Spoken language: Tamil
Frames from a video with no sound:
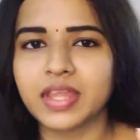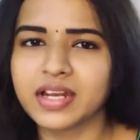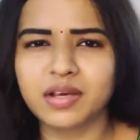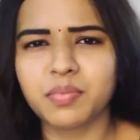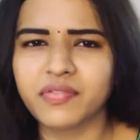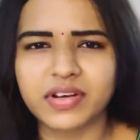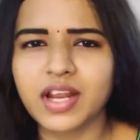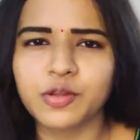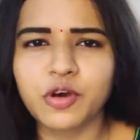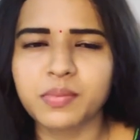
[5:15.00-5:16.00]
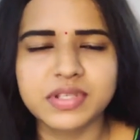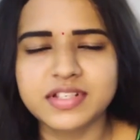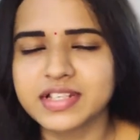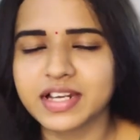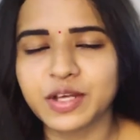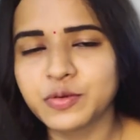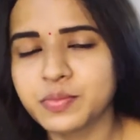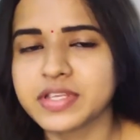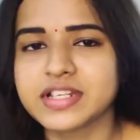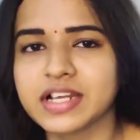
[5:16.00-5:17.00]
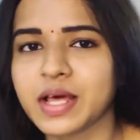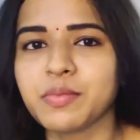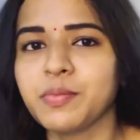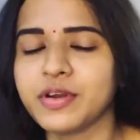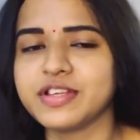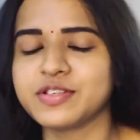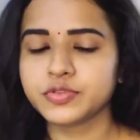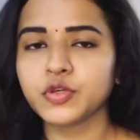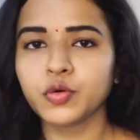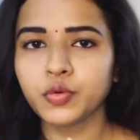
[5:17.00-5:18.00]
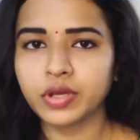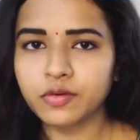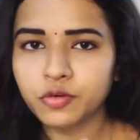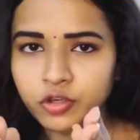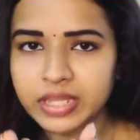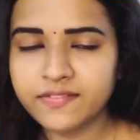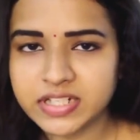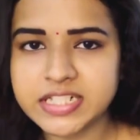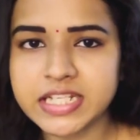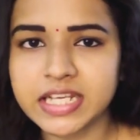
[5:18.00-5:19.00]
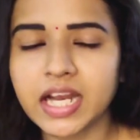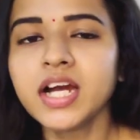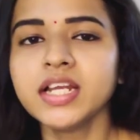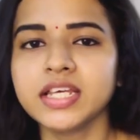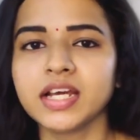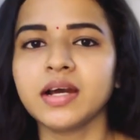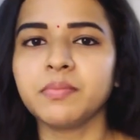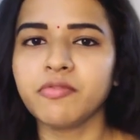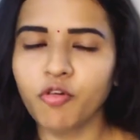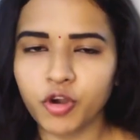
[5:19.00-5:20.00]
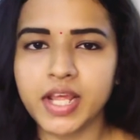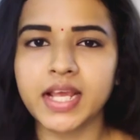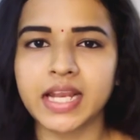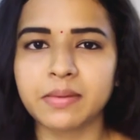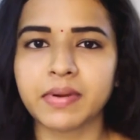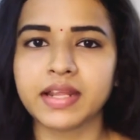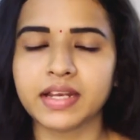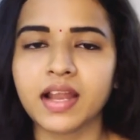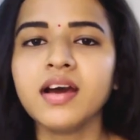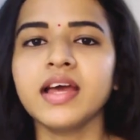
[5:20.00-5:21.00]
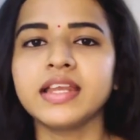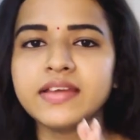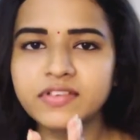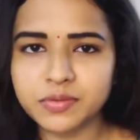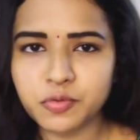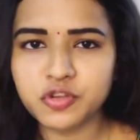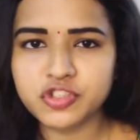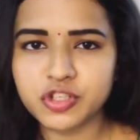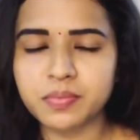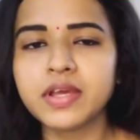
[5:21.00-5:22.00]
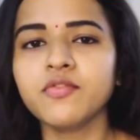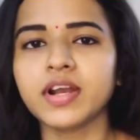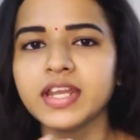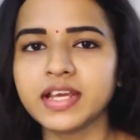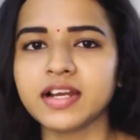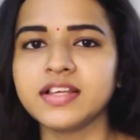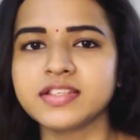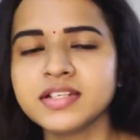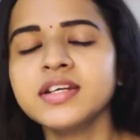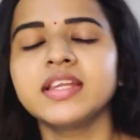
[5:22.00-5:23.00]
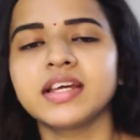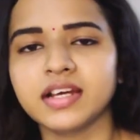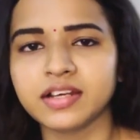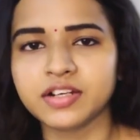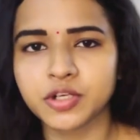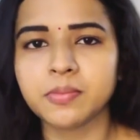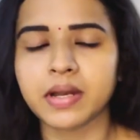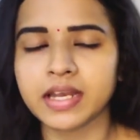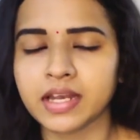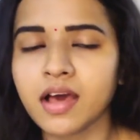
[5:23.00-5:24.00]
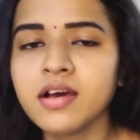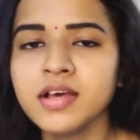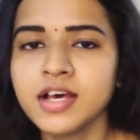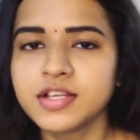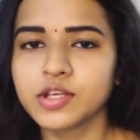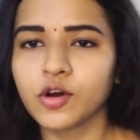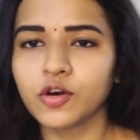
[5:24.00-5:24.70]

எனக்கு பர்ஃபெக்டாக அதுவும் அமைஞ்சிருச்சு எனக்கு அதுவும் பிரச்சனை இல்லாமல் போயிடுச்சு ஸோ உங்களோட ஈவெண்ட் இன்றைக்கினா நீங்கள் பிஃபோர் டே கலெக்ட் பண்ணிக்கலாம் அண்ட் ஈவெண்ட் முடிஞ்சதுமே ஒன் டே கழித்து நீங்கள் ரிட்டர்ன் பண்ணிடலாம் ஸோ